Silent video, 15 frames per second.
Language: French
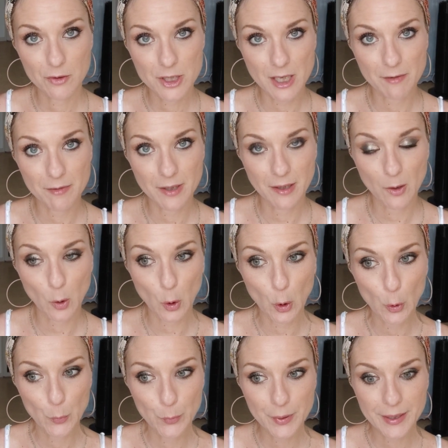J'avais
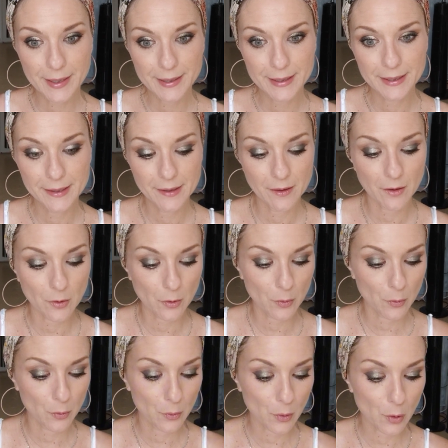repris
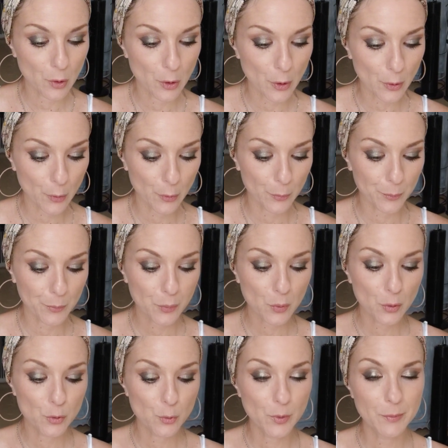euh, leurs euh,
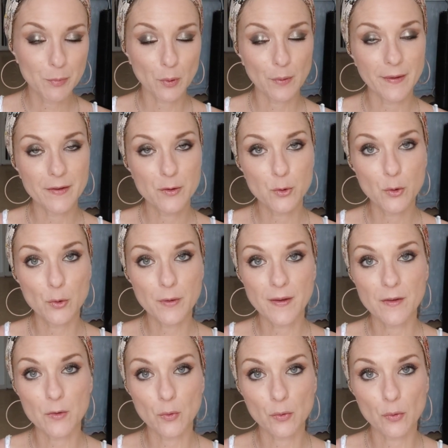produits pour les yeux qui
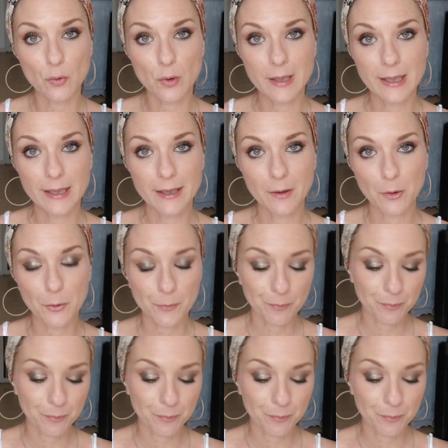sont donc les euh,